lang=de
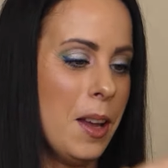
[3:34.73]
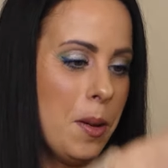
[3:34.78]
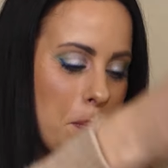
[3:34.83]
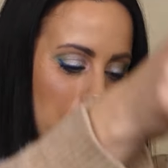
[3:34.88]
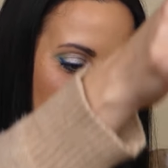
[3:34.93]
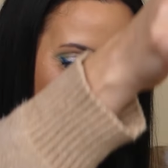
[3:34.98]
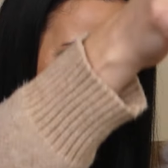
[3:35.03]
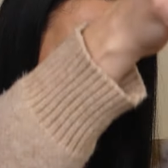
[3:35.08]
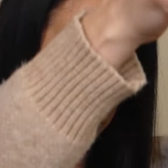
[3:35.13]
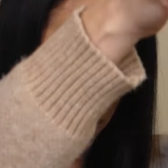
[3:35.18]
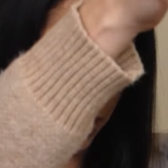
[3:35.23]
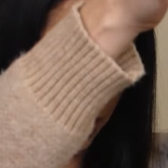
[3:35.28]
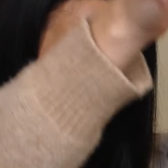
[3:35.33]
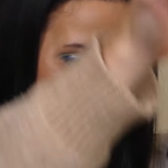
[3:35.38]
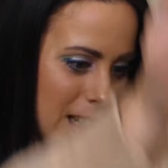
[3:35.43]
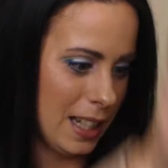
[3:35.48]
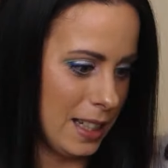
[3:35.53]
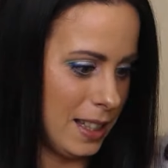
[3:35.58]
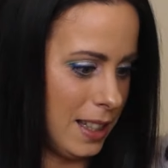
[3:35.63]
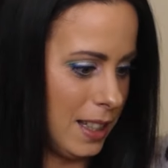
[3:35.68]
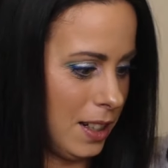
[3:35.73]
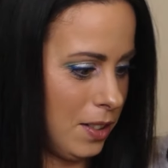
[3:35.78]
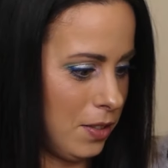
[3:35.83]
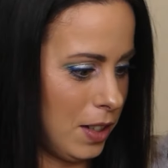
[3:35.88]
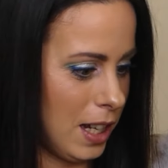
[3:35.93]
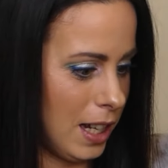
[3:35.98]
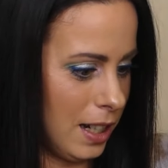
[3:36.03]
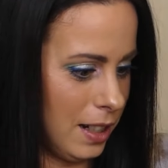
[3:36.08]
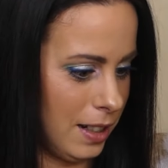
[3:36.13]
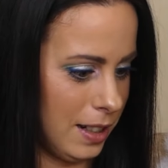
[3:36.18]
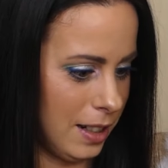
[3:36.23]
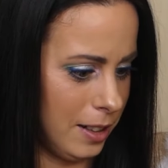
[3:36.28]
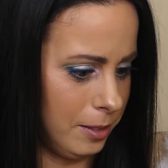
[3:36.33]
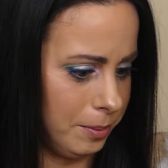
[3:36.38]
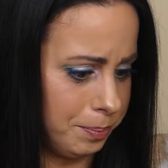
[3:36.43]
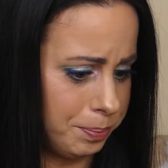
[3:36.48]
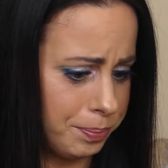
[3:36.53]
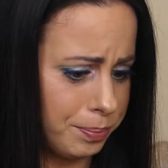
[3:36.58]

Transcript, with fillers: Muss mal getestet werden. Ne?